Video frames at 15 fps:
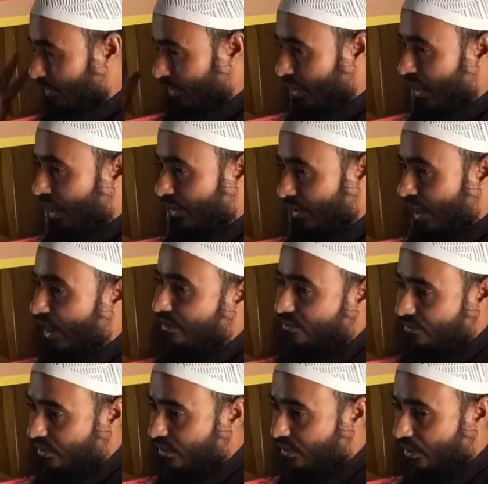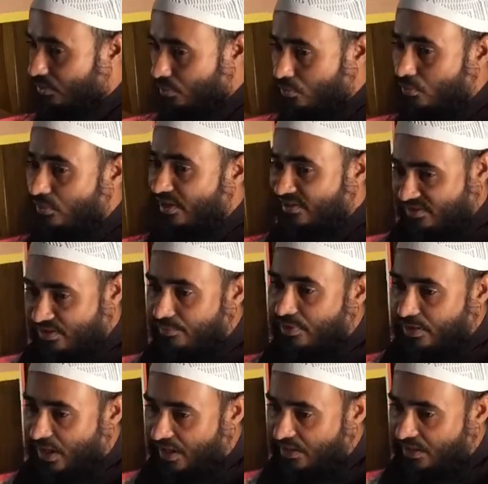না আর হাত্তাটা যখন
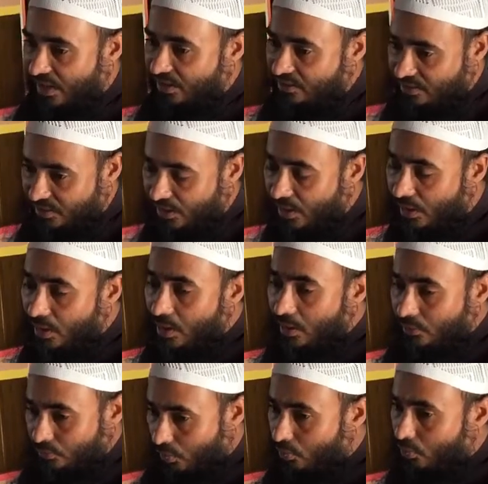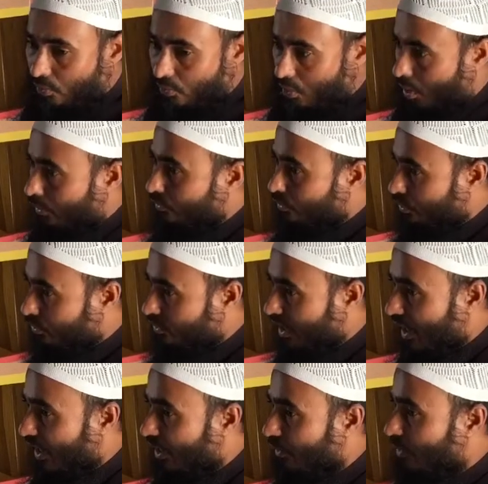এসিমের আগে আসে তখন অর্থ
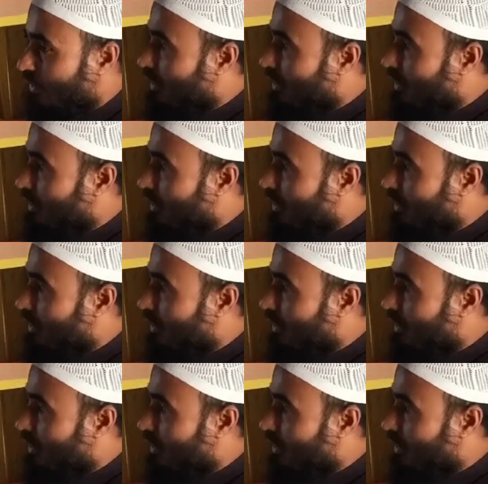দেয়